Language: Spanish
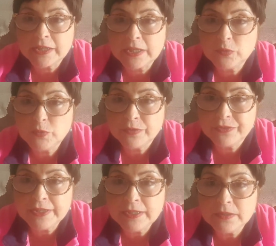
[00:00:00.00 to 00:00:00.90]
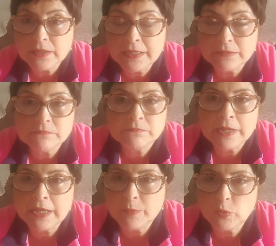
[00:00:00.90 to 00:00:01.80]
Cualquier dulce...
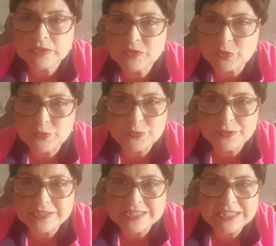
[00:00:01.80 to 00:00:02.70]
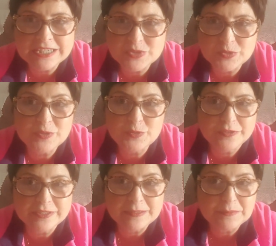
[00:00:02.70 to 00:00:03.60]
Es que me gustan todos los dulces, chicas, soy de
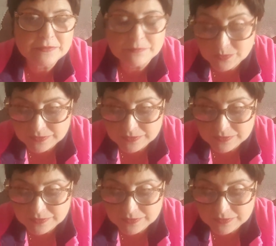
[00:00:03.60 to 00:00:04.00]
dulces también,